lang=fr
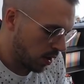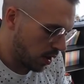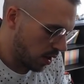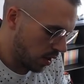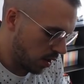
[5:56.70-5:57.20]

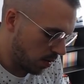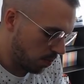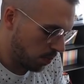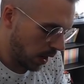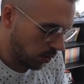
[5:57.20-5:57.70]
et
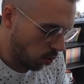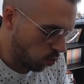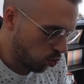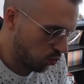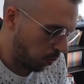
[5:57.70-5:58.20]
Black
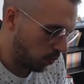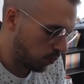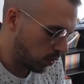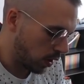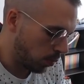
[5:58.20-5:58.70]
Goku, je pense,
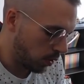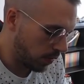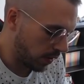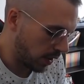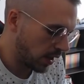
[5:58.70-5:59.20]
vu qu'il Broly
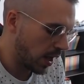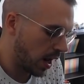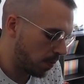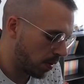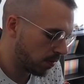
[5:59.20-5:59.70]
Zenkai
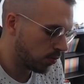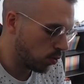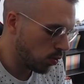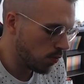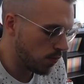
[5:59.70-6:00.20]
à la place
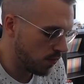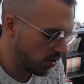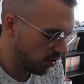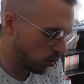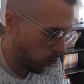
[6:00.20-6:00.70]
de
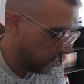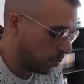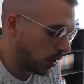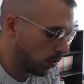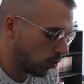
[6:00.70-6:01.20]
Vegeto
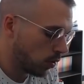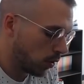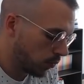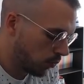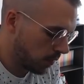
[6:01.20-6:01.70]
Bien entendu,
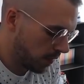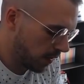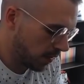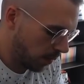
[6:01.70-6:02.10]
encore une fois, c'est un